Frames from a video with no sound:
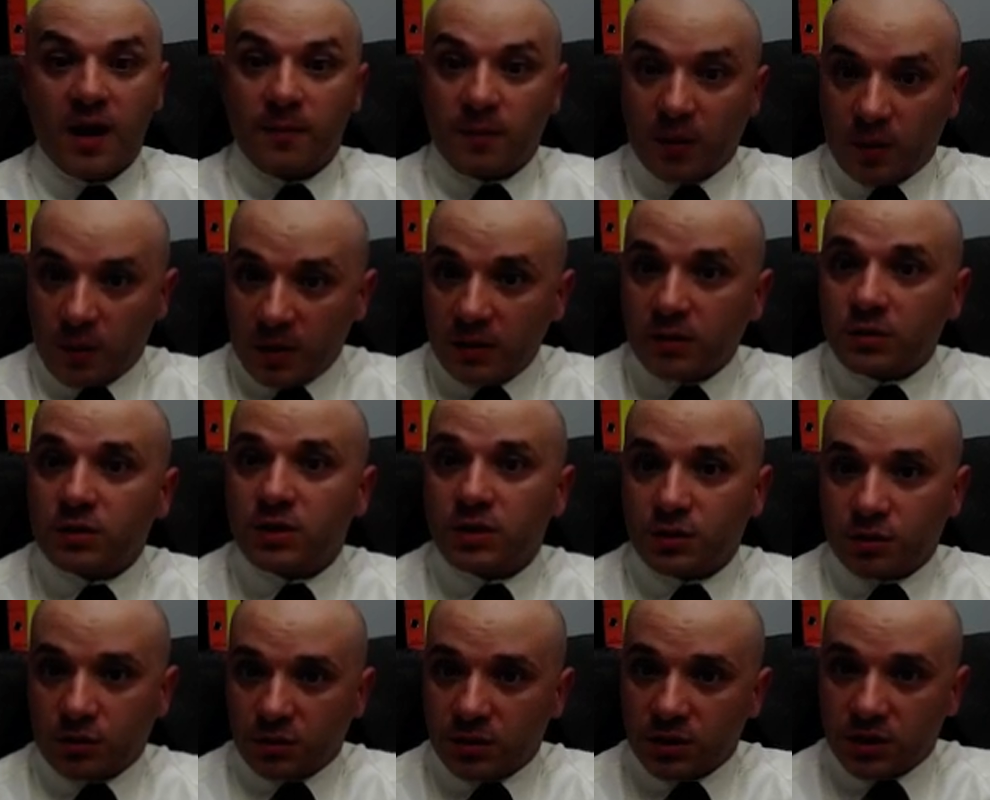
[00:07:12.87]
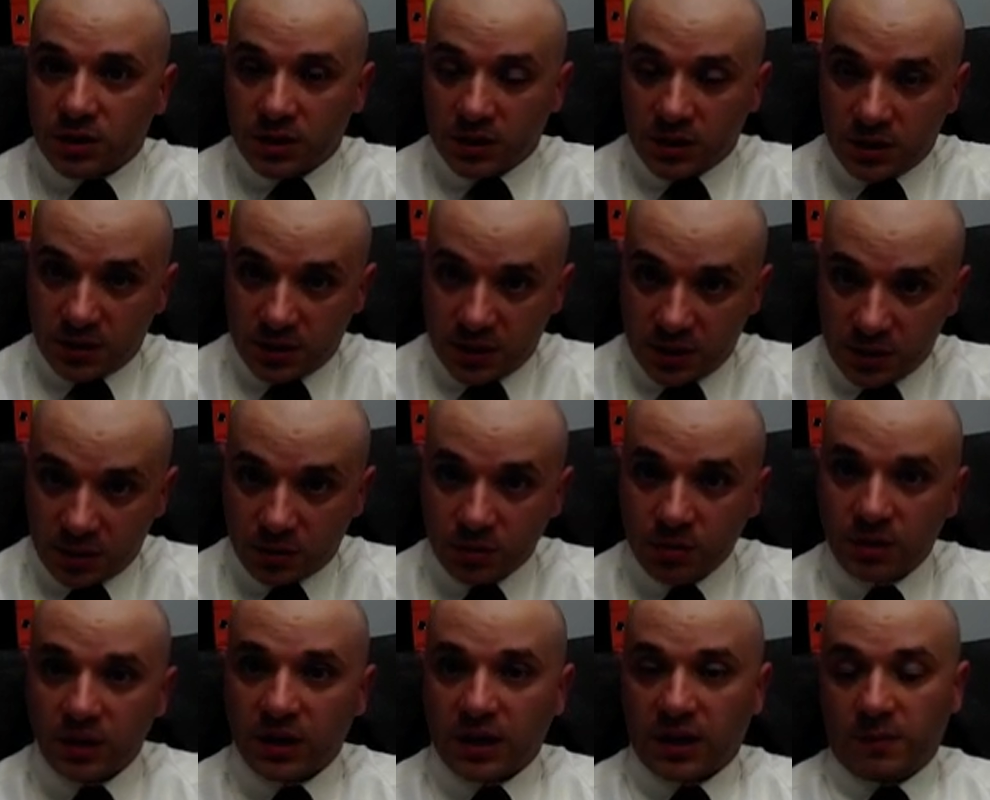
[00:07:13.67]
per quanto ci sono i
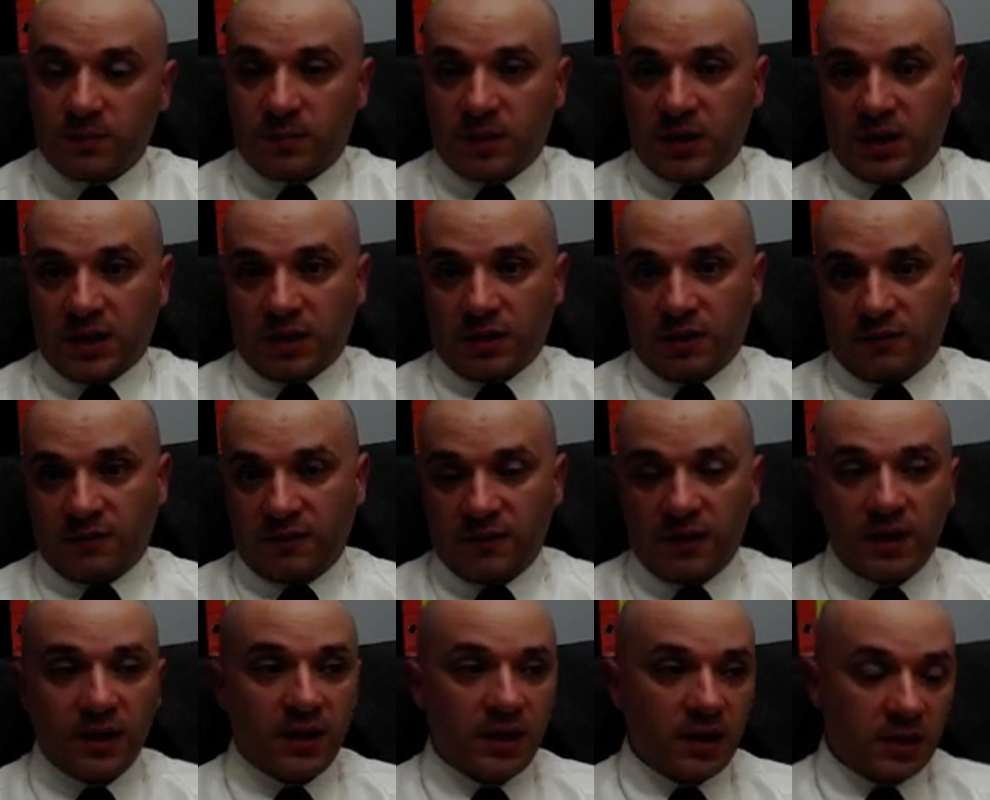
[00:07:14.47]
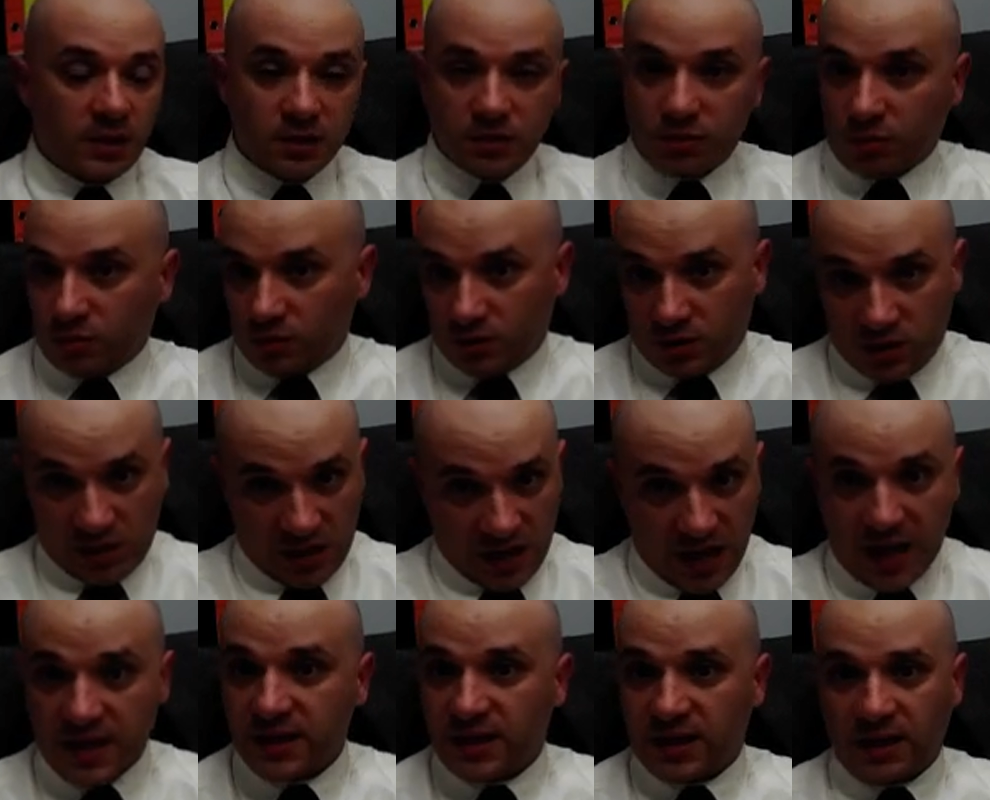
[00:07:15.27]
genitori che picchiano i figli, ci sono
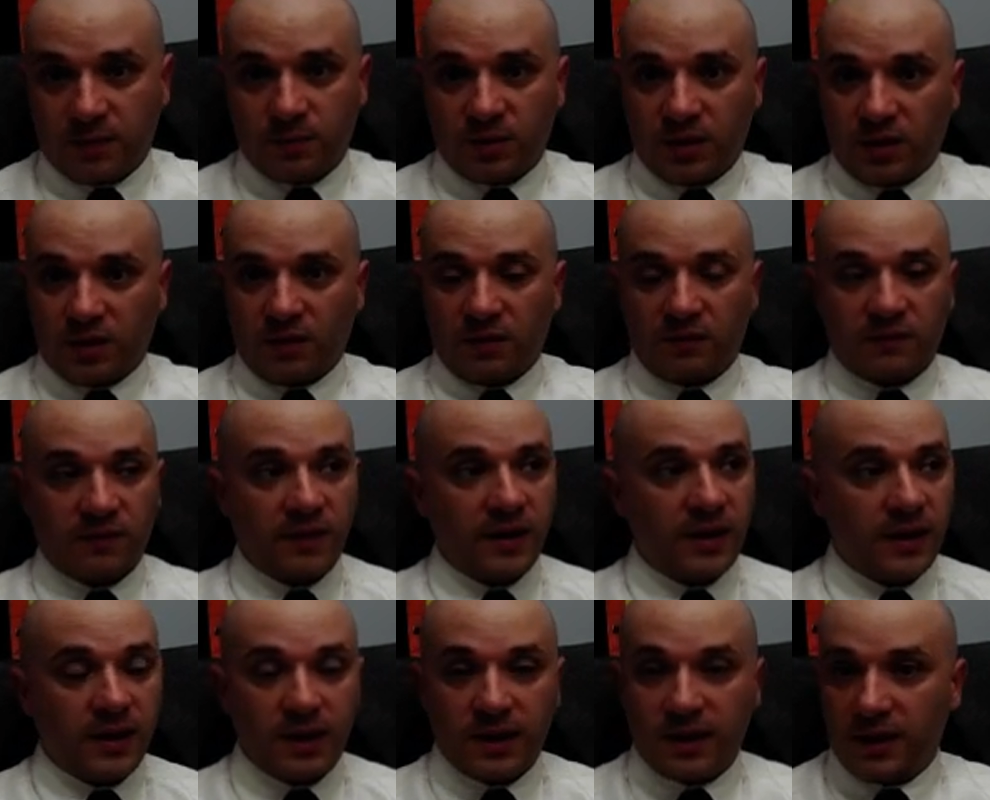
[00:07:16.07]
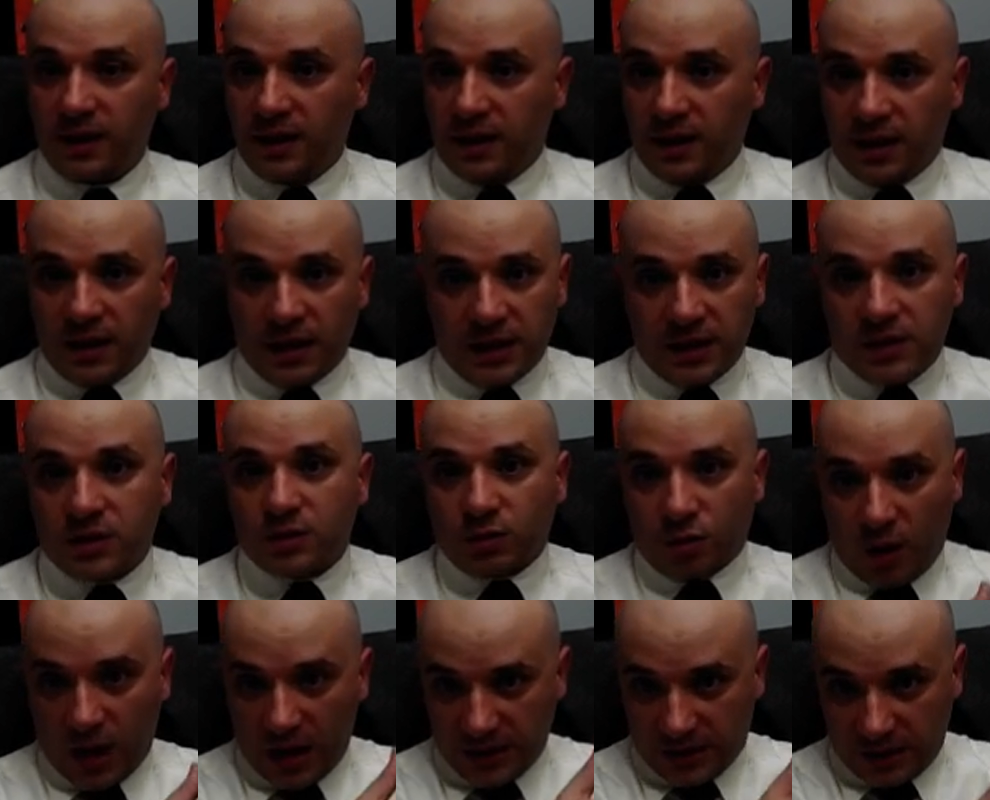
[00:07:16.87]
insegnanti che picchiano i figli e ci
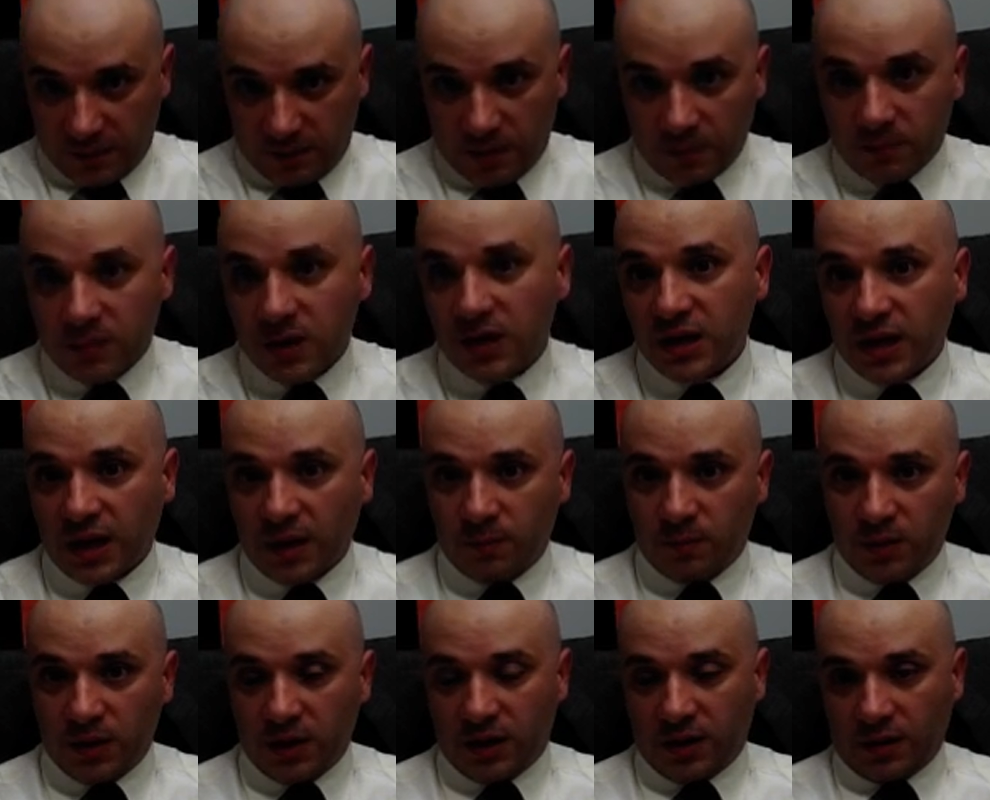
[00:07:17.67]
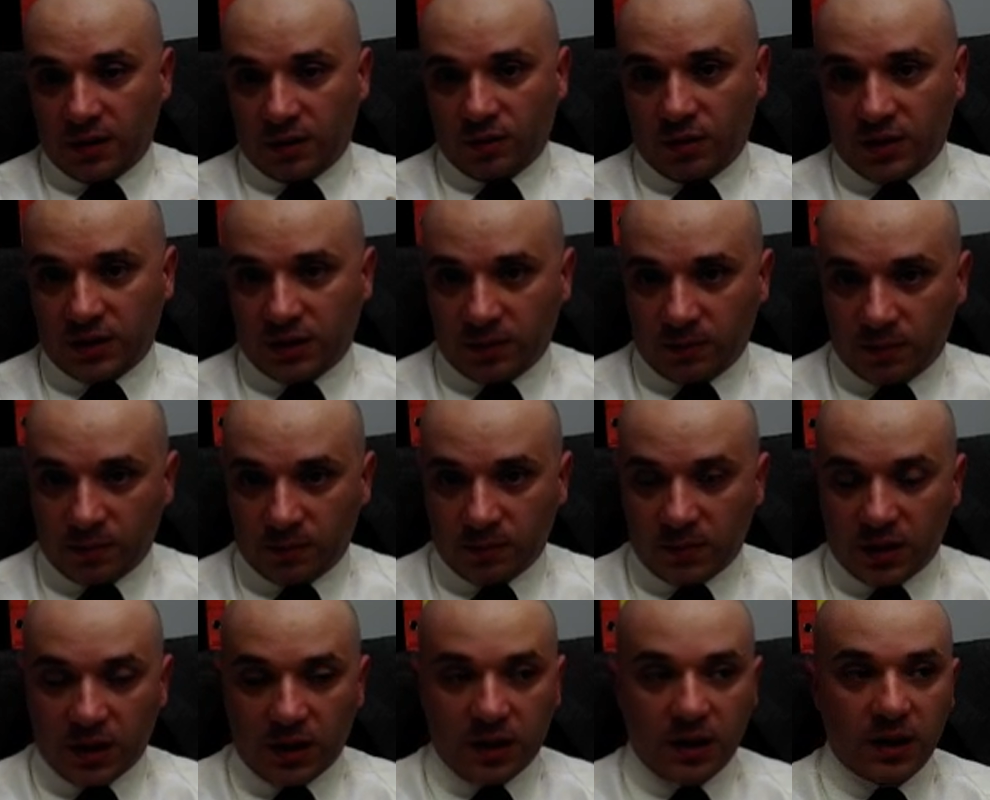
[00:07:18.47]
sono altri bambini che picchiano altri
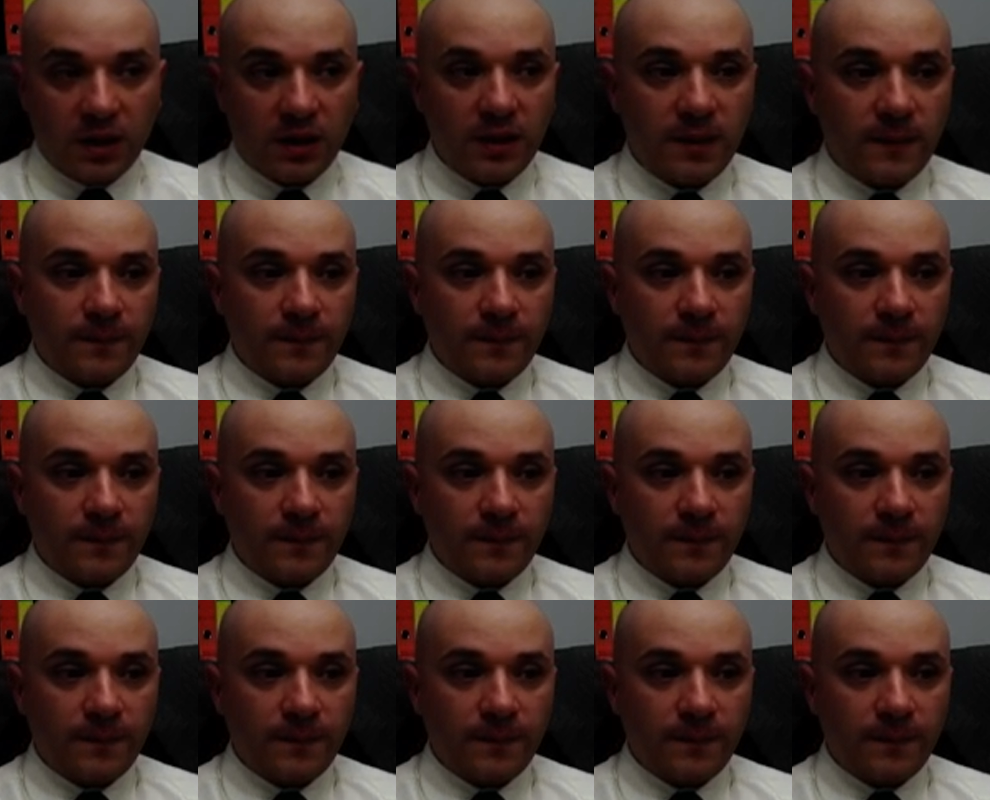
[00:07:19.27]
bambini,